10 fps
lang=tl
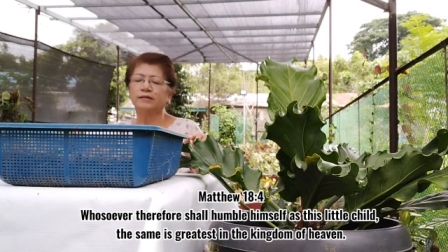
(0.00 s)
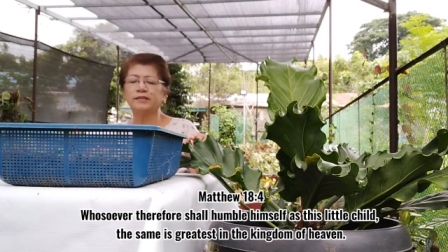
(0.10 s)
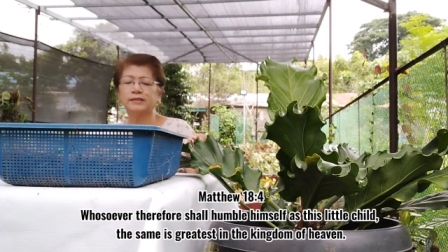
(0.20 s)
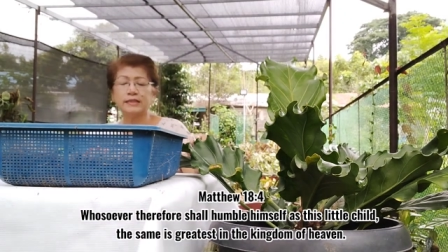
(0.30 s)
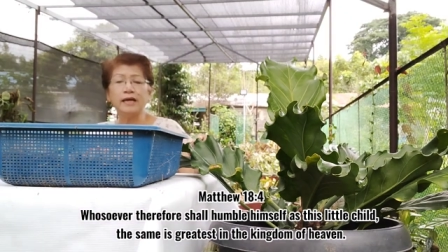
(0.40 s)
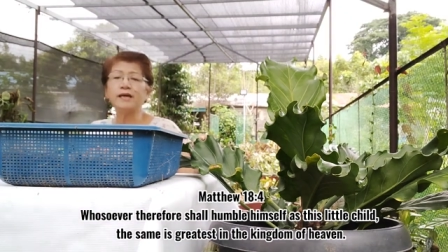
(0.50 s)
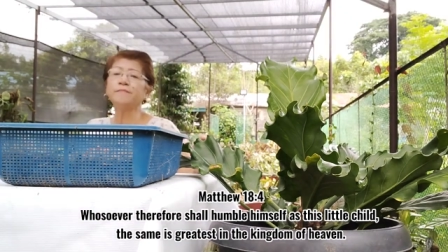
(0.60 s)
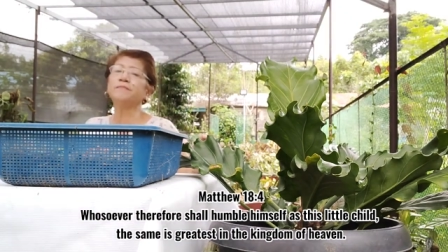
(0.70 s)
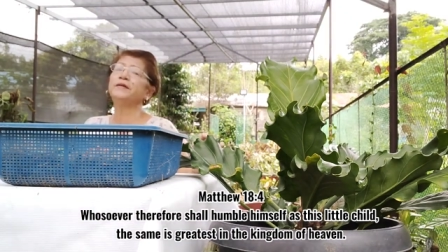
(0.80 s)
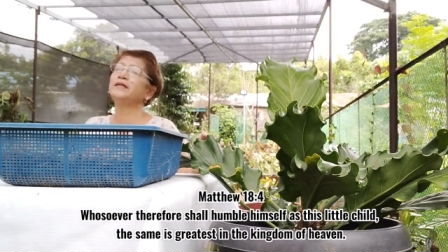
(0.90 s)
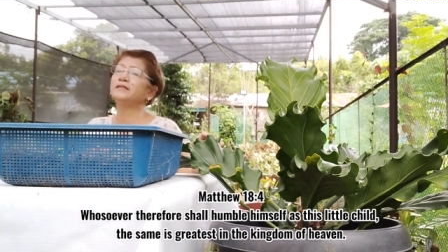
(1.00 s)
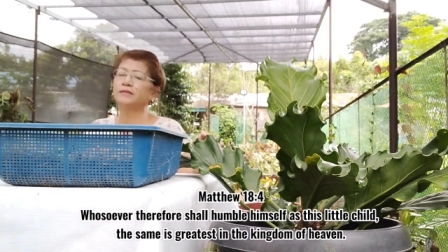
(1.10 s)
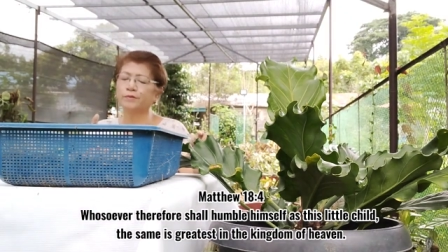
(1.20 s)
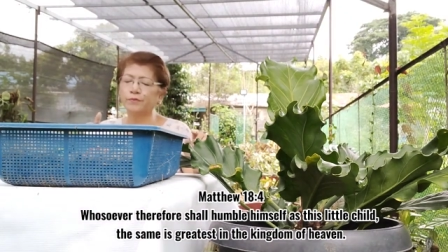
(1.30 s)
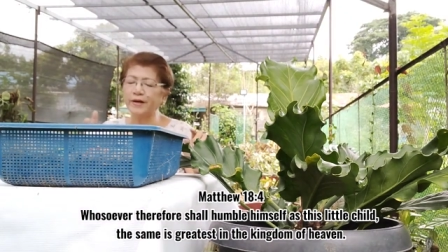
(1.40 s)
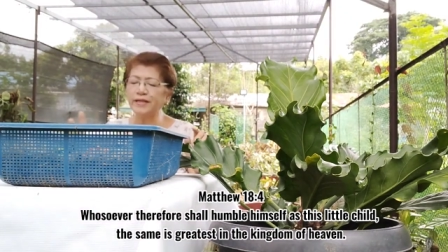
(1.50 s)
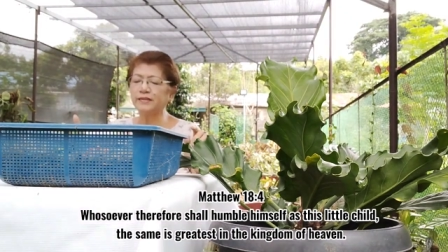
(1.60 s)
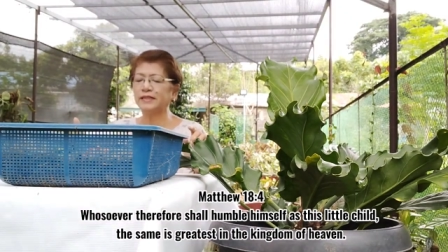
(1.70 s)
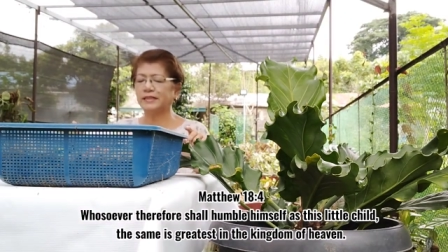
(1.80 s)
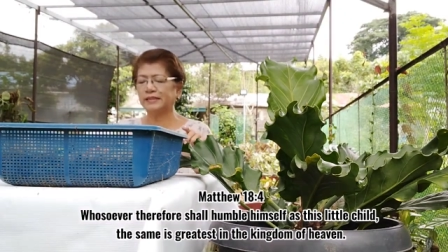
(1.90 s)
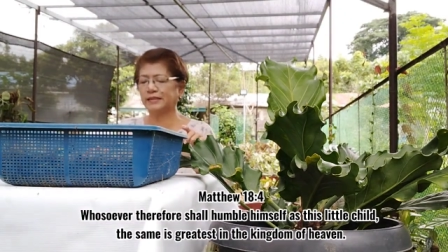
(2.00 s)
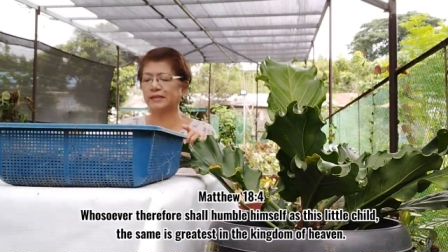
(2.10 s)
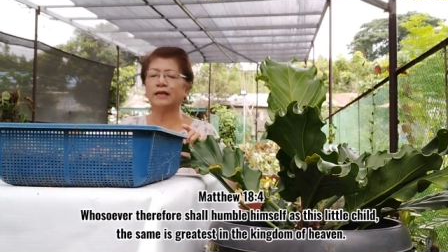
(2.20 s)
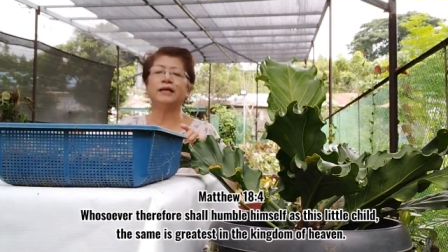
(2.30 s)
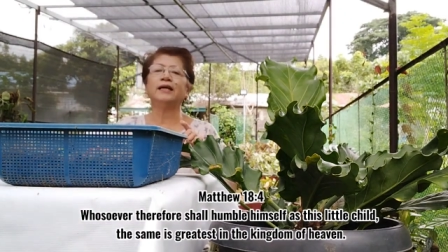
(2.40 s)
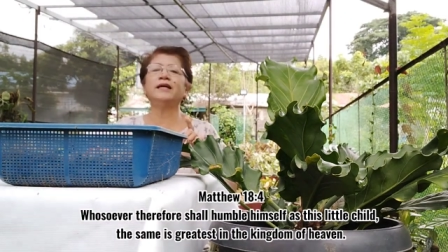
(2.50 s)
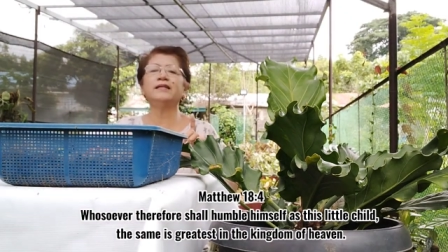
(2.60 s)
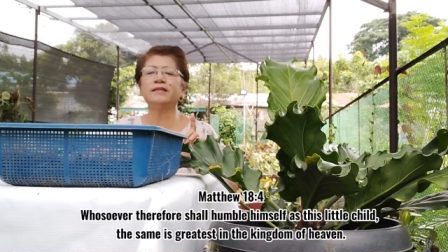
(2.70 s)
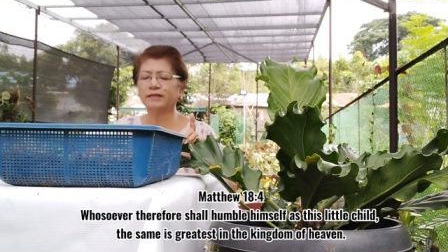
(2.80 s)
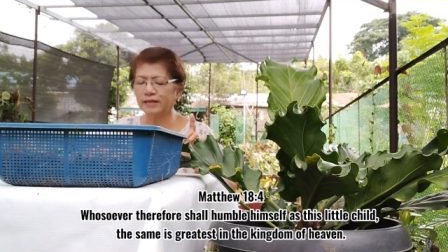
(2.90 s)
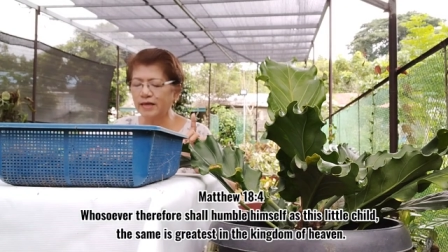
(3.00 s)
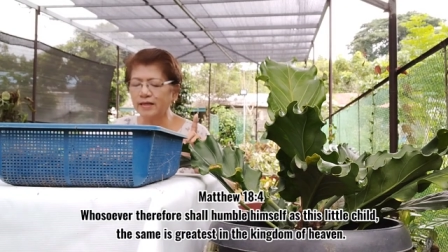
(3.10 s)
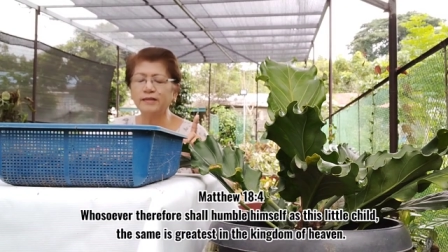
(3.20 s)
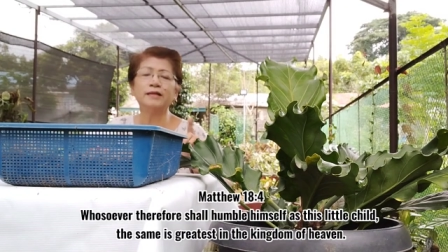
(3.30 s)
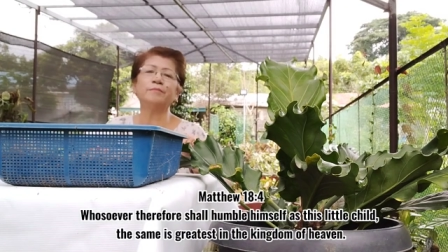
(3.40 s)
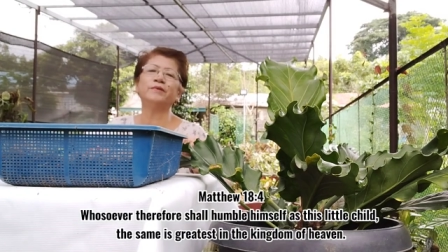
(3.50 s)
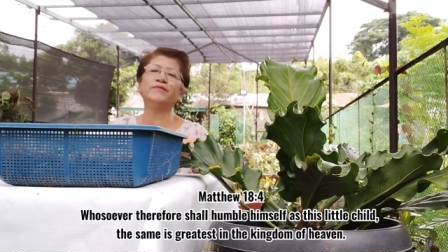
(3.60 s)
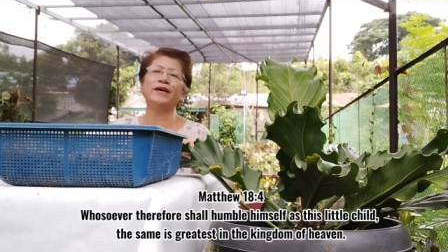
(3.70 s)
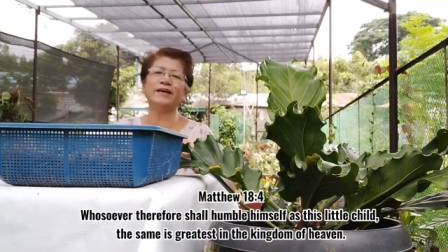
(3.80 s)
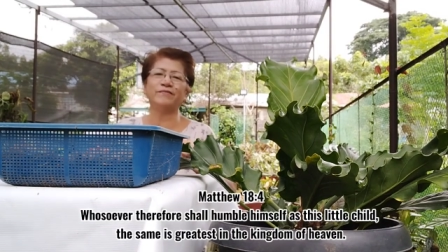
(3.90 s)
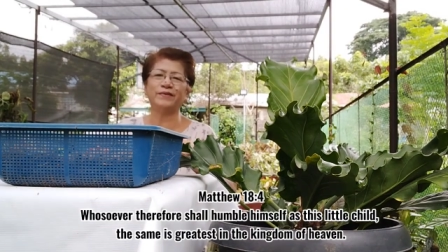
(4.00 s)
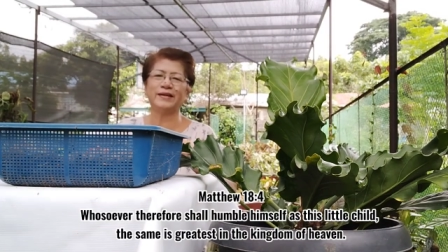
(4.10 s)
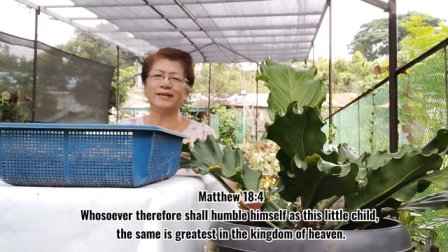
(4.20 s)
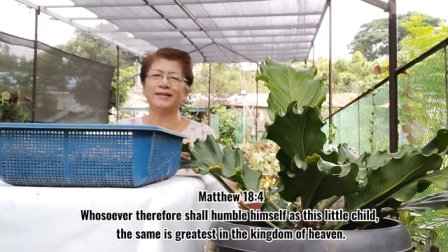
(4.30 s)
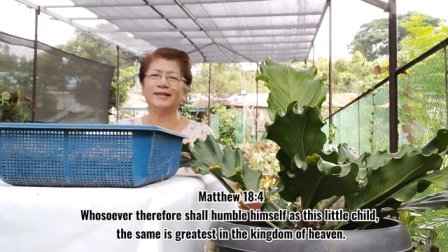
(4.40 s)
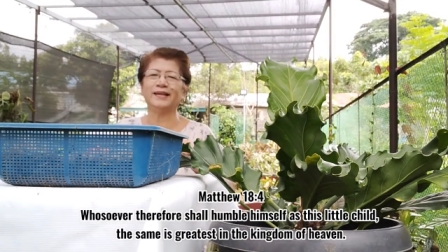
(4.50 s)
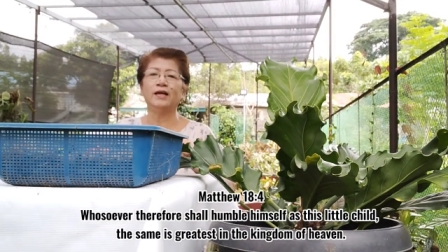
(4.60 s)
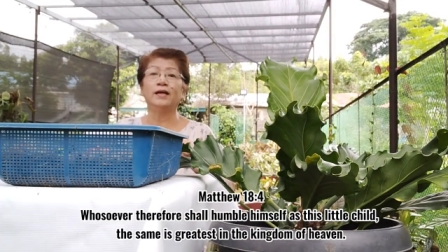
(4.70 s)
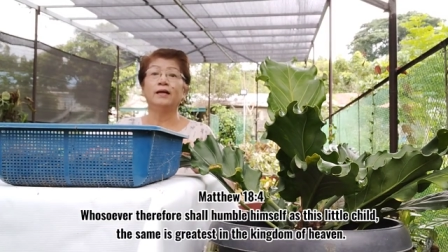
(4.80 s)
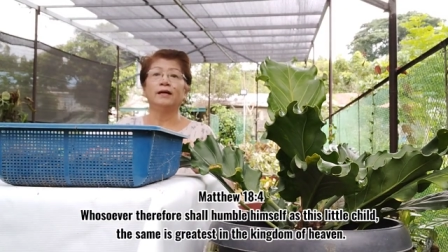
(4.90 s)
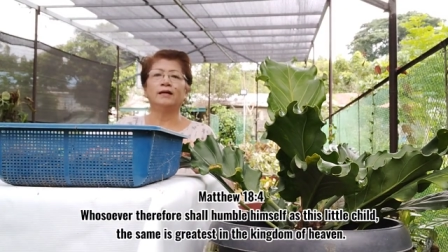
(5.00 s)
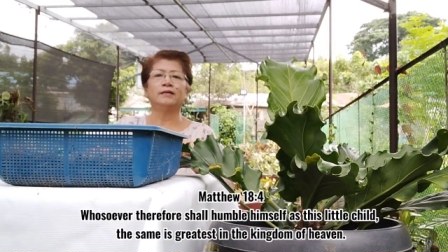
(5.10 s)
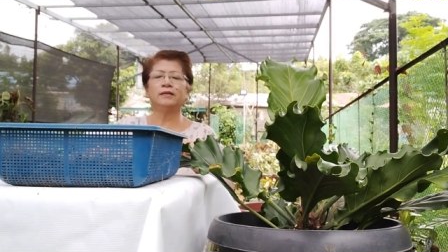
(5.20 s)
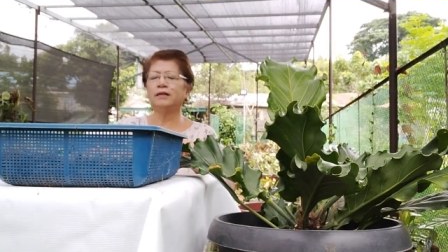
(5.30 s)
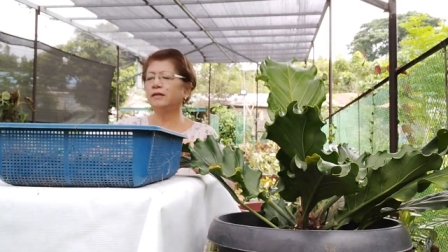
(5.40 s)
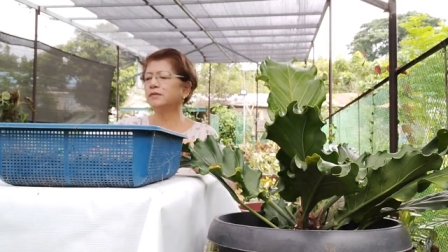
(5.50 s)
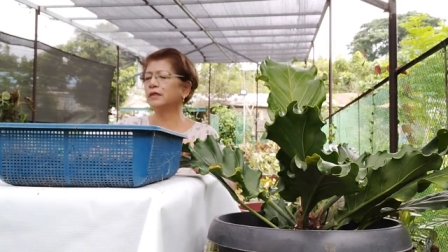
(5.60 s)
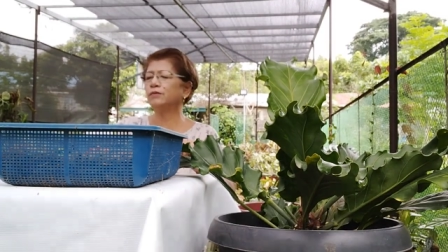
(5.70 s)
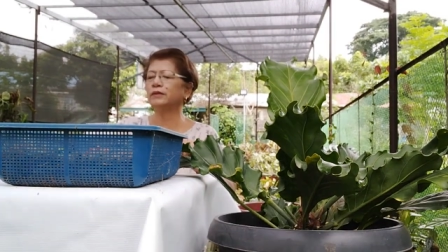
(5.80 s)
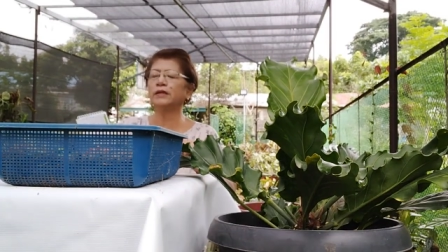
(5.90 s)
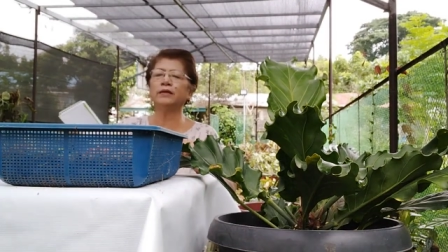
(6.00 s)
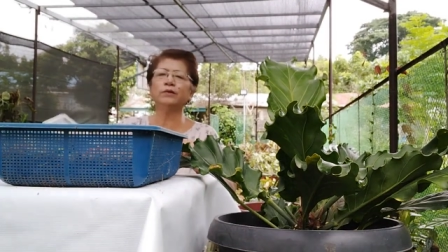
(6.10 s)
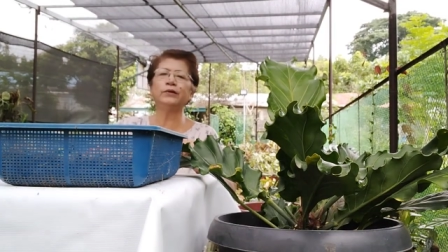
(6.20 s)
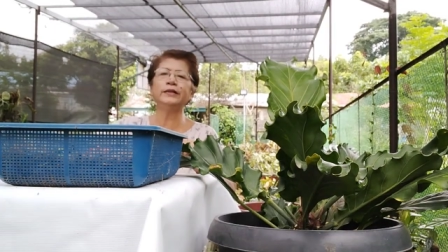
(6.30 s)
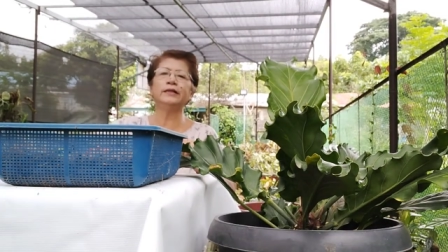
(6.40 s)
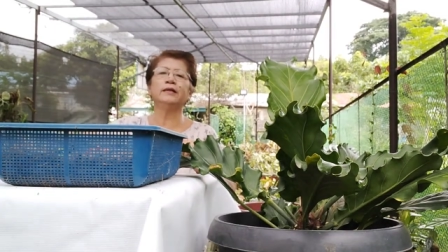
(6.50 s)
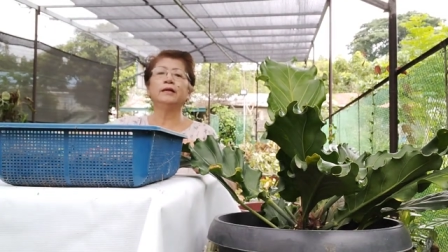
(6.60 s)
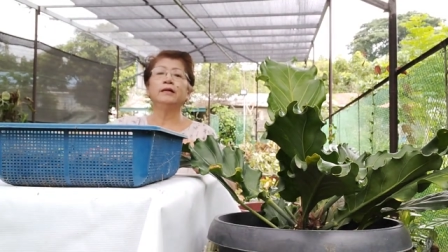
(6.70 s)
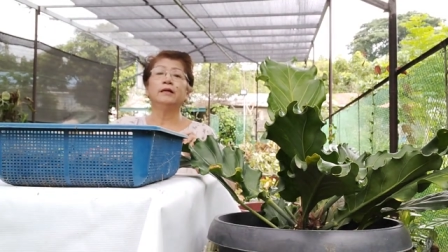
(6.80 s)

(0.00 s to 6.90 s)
the same is greatest in the kingdom of heaven. Ang ganda ng sagot ng Lord.